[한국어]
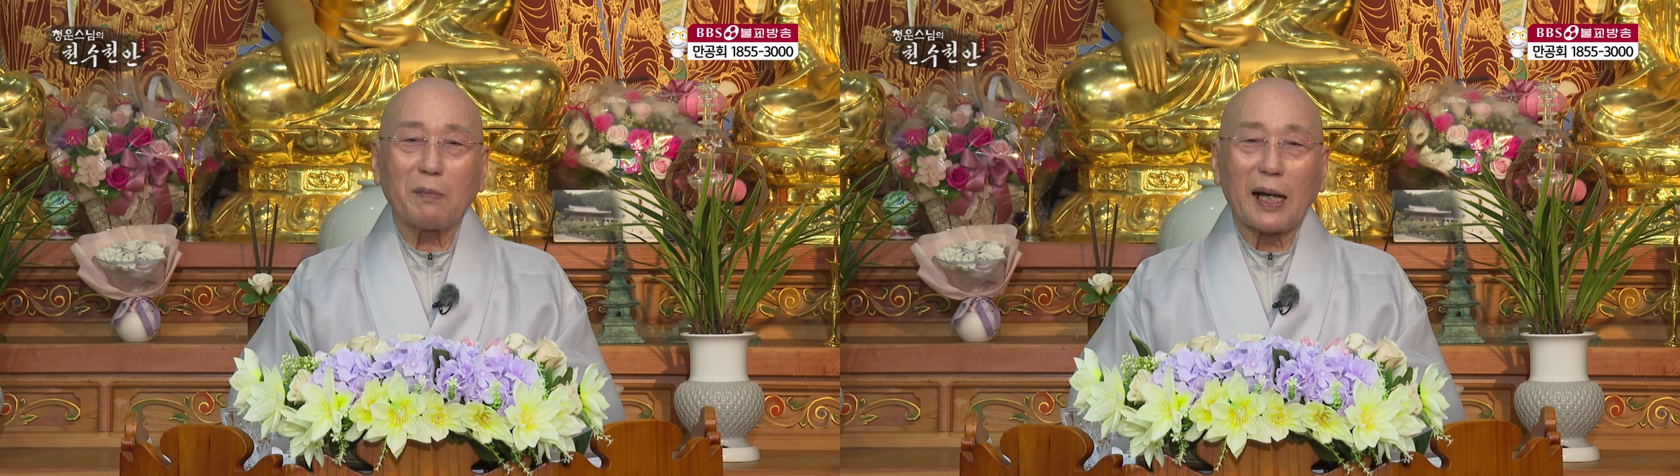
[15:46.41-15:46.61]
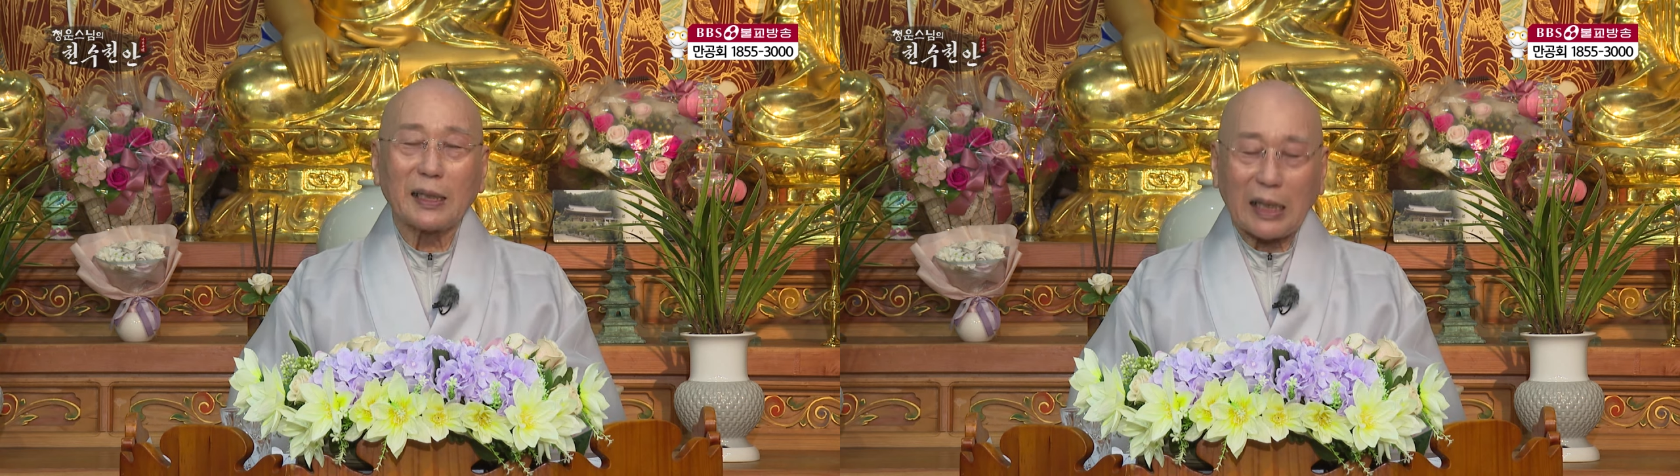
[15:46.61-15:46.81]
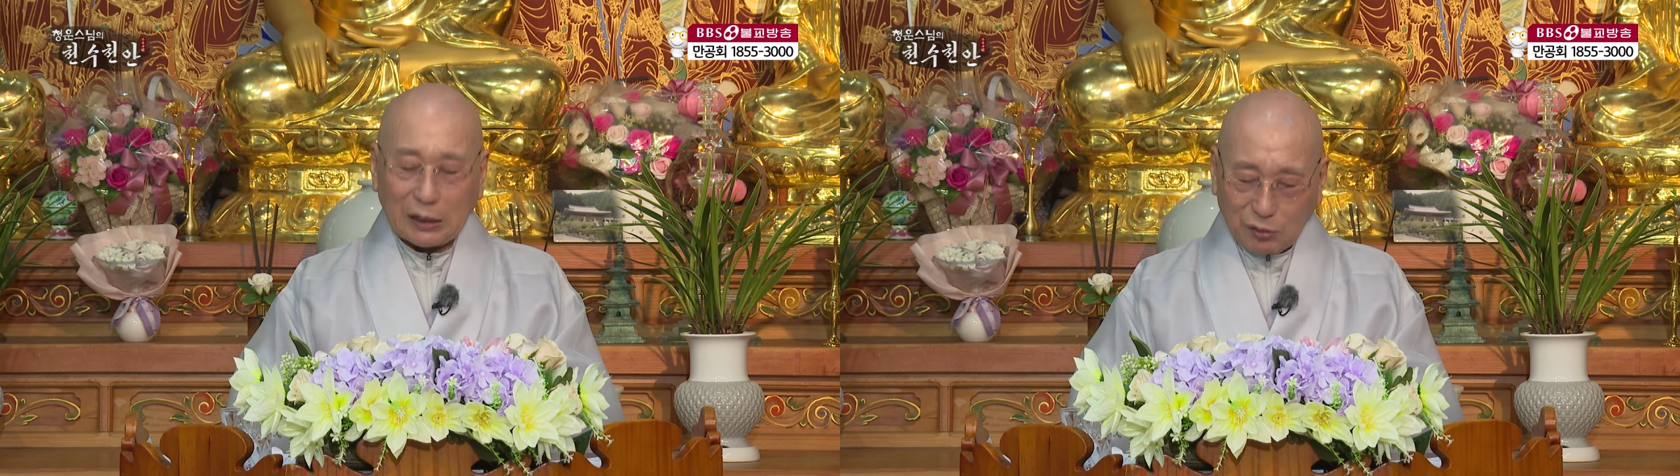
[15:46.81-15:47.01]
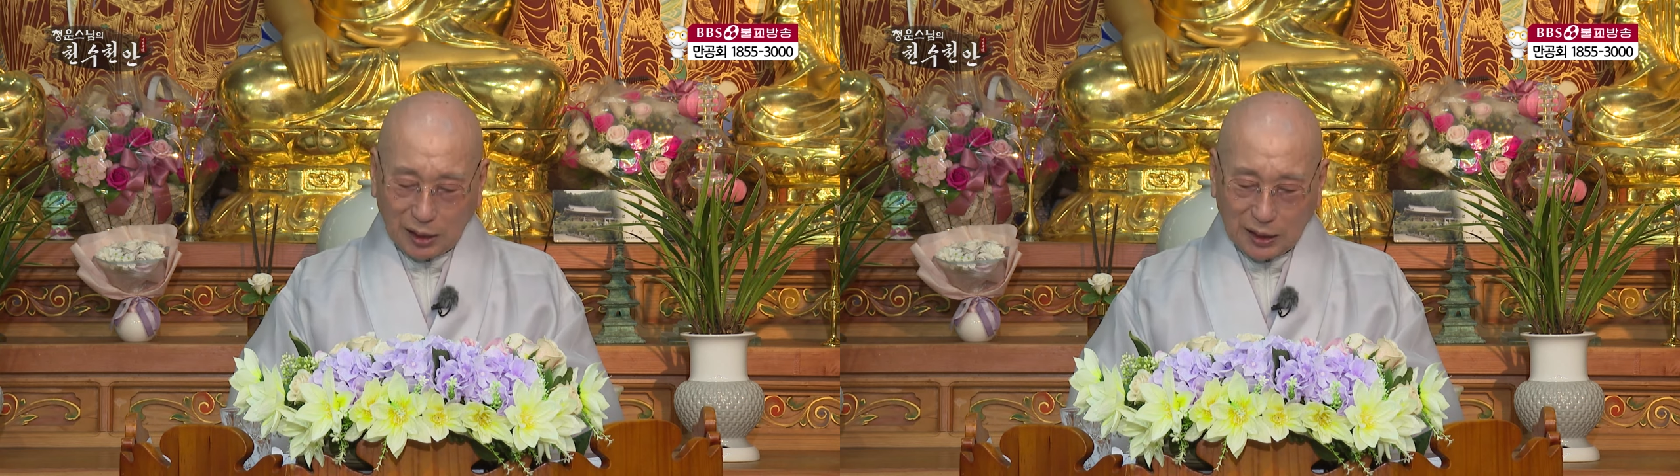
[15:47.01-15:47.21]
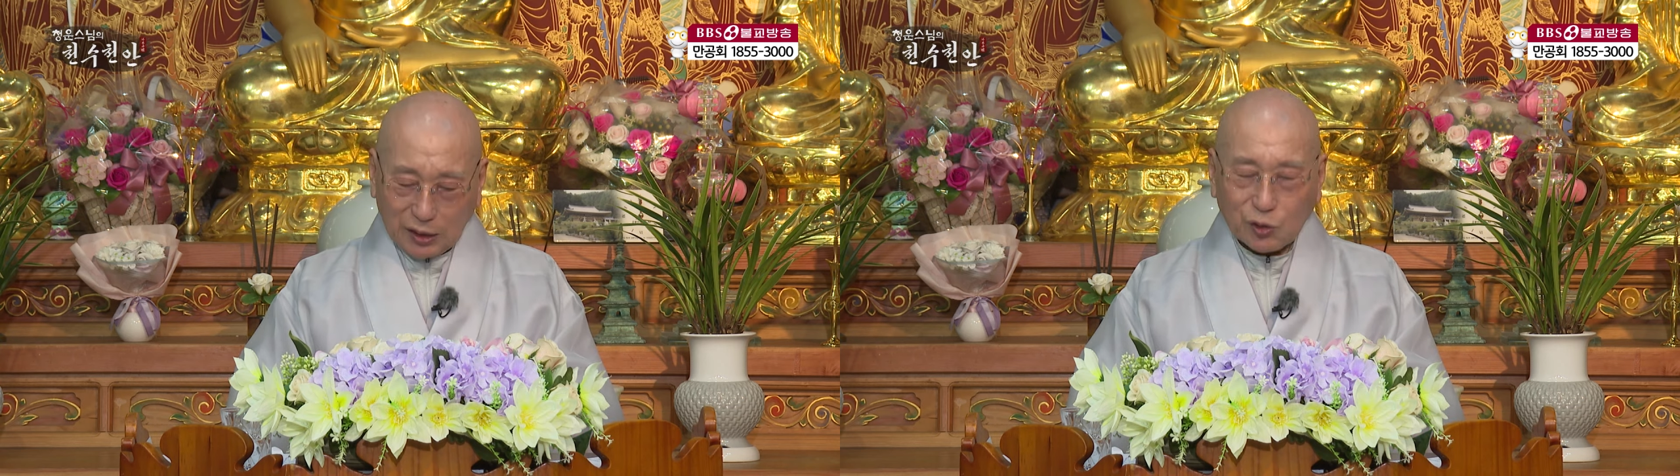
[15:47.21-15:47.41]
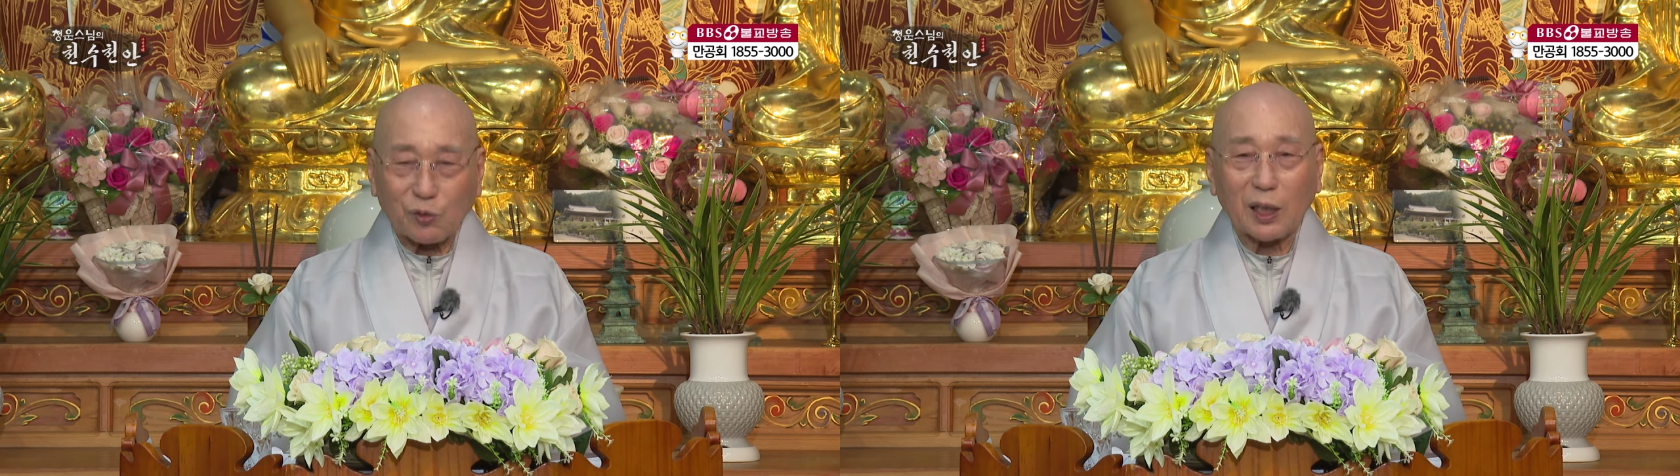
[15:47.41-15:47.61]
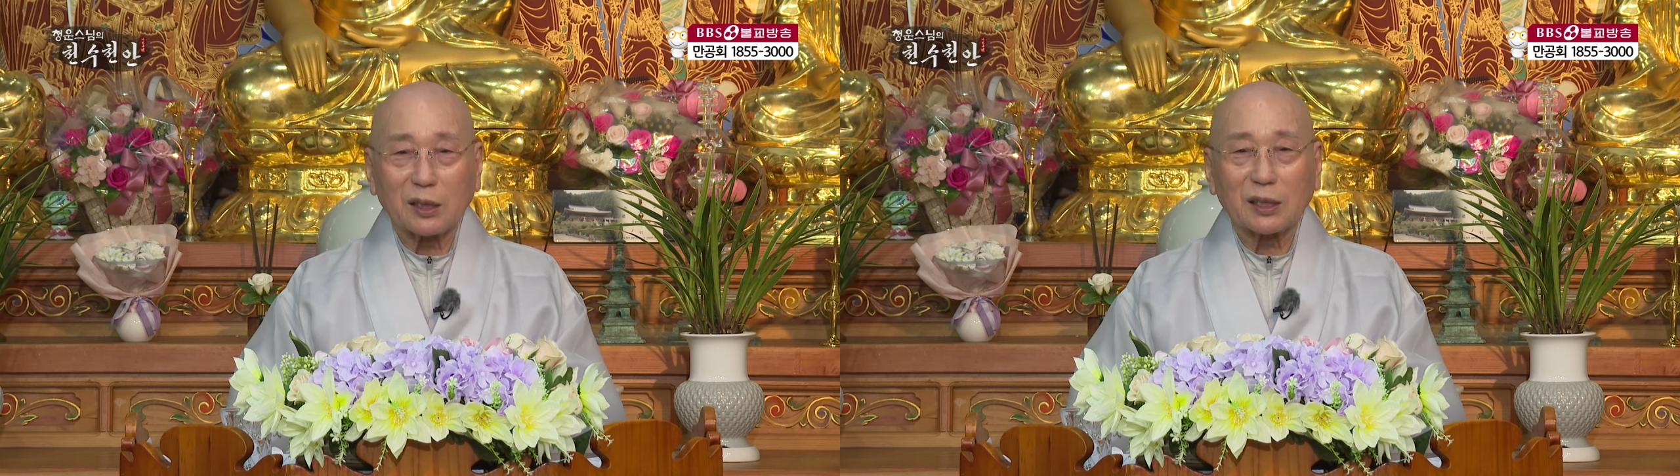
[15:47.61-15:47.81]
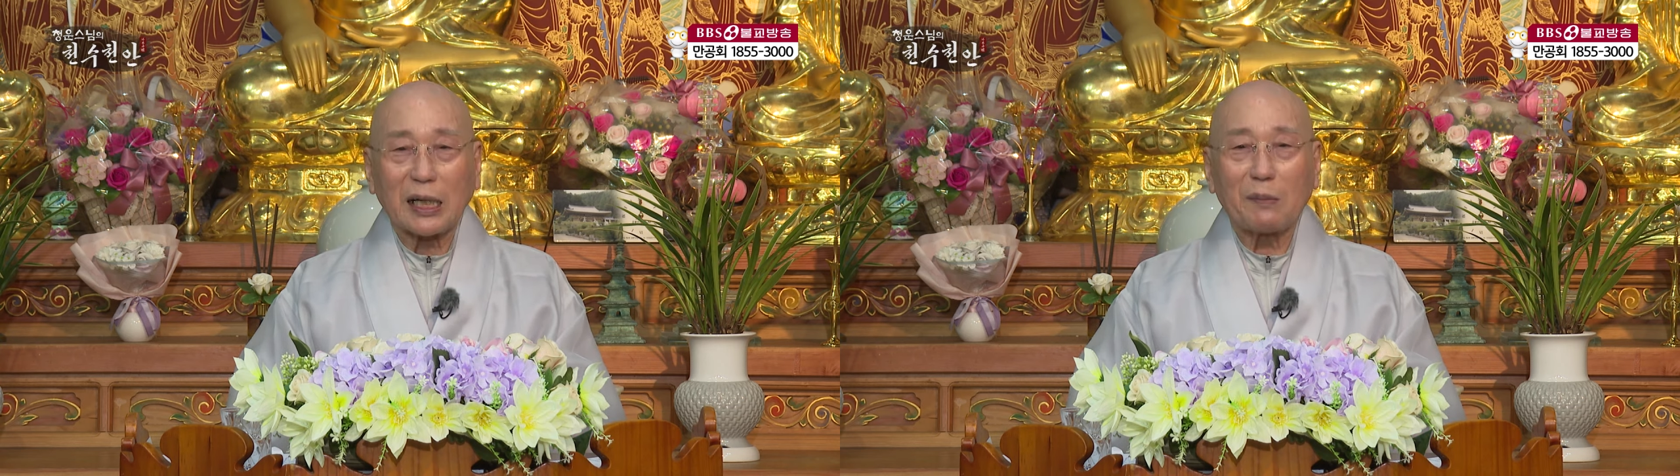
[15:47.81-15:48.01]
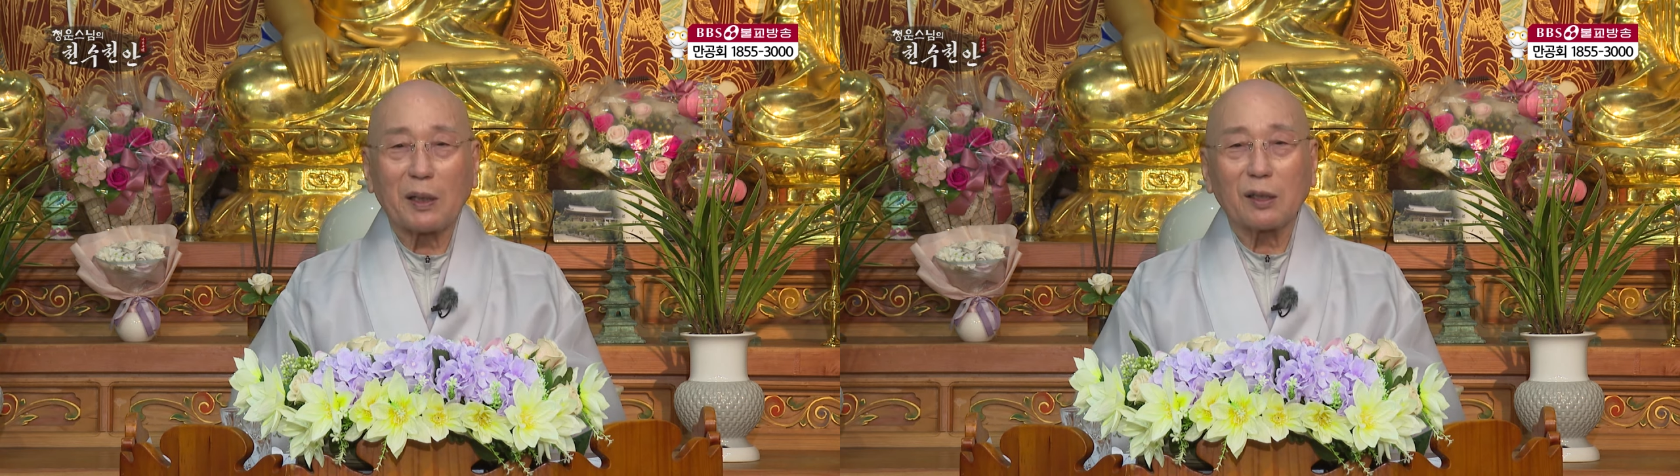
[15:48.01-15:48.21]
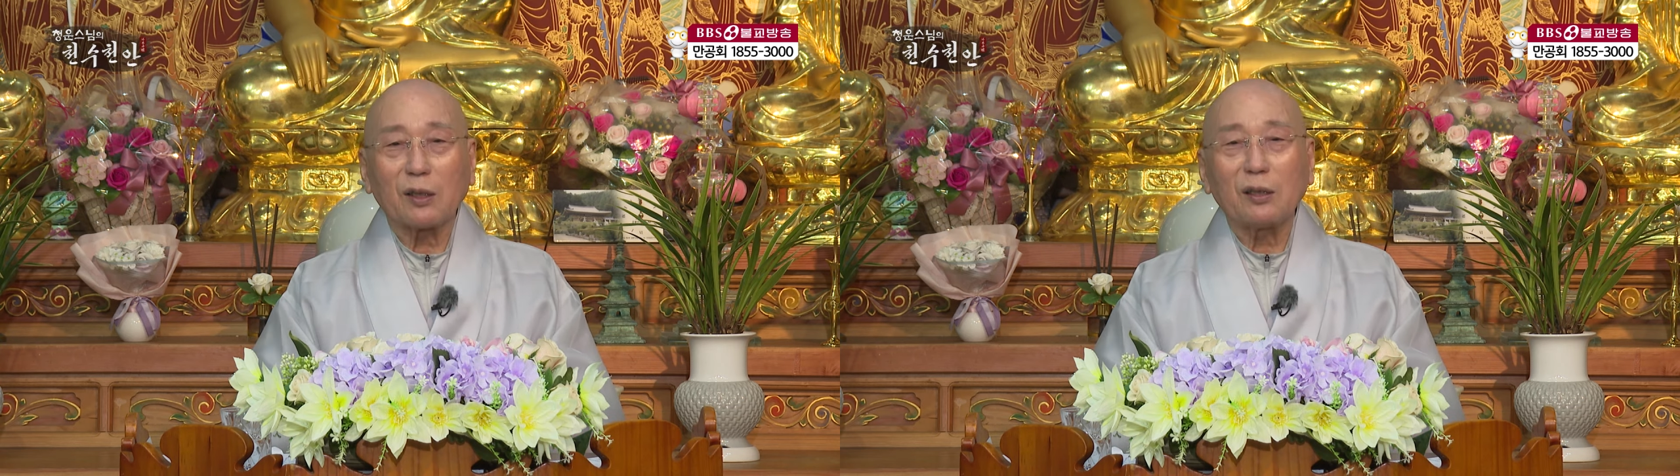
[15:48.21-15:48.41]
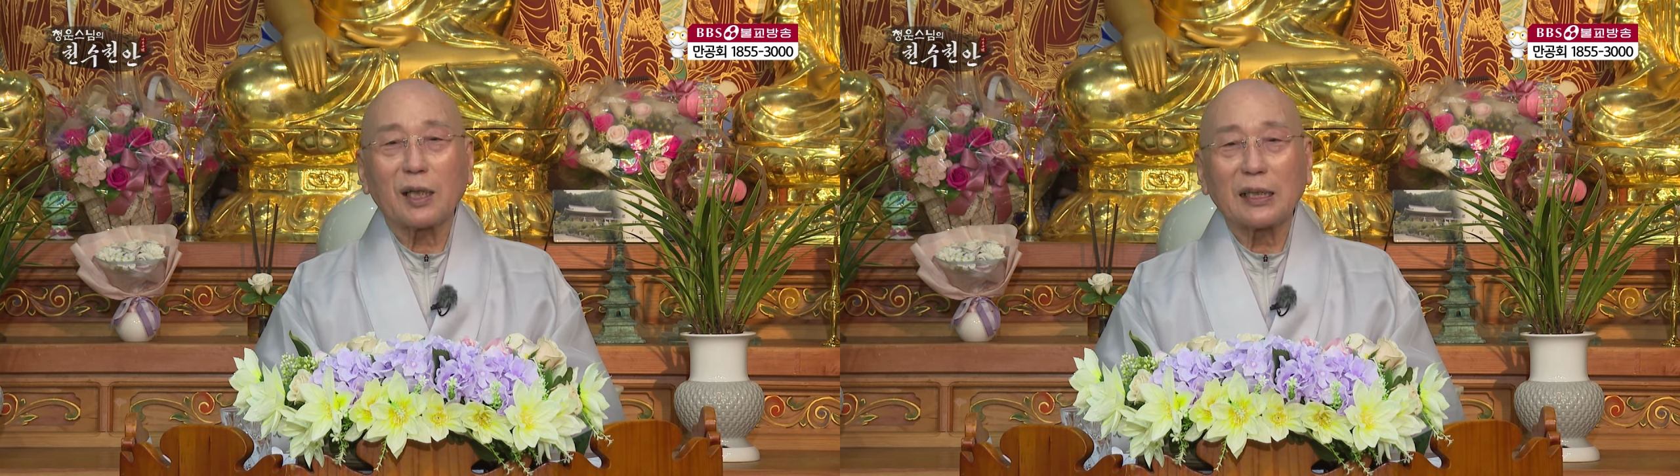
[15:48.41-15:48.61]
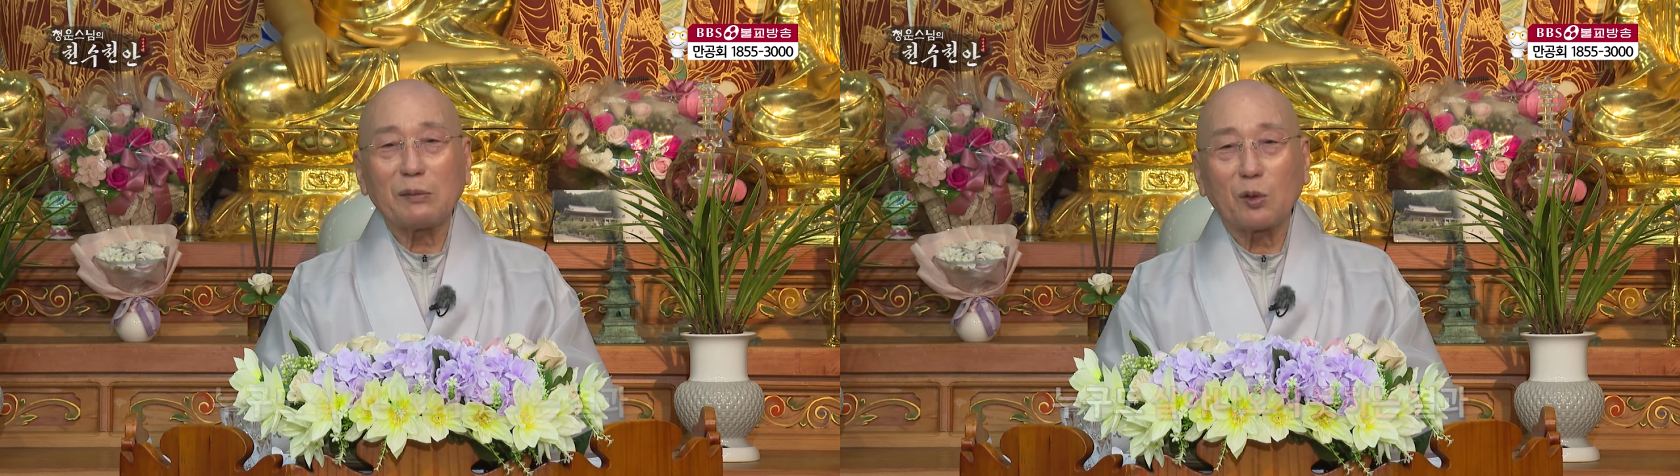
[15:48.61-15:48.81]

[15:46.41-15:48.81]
많이 가져가다 중간에서 사망을 건너가지